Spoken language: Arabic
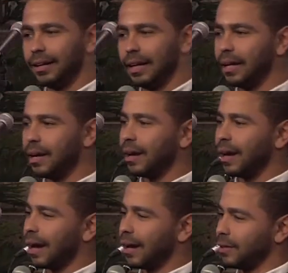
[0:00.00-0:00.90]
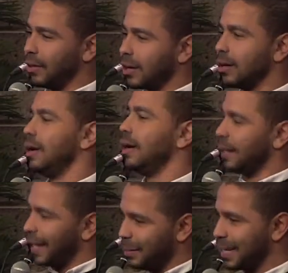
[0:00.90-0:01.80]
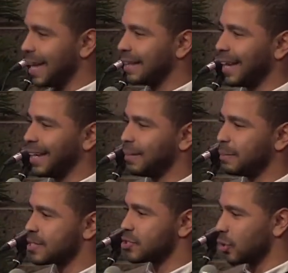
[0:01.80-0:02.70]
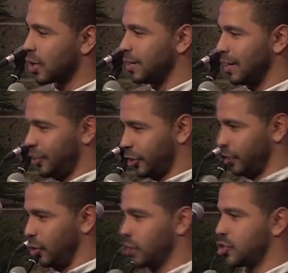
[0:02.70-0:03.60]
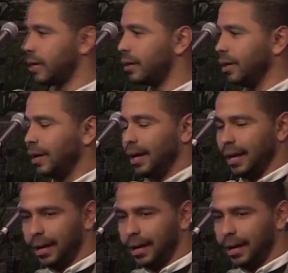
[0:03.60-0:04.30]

ندى اخترنا ان احنا نعمل كده تاني بس شكرا للتكنولوجيا آه،